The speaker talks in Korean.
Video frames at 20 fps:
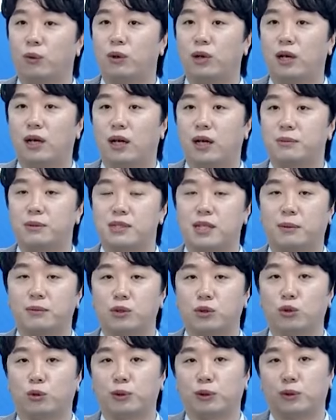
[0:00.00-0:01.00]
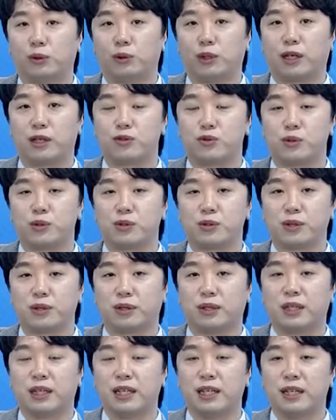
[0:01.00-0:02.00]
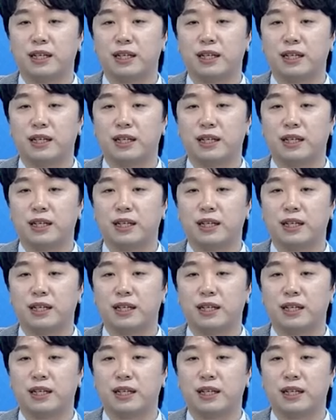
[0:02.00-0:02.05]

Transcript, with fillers: 올라가면 3,500원 올라갈 수 있어요.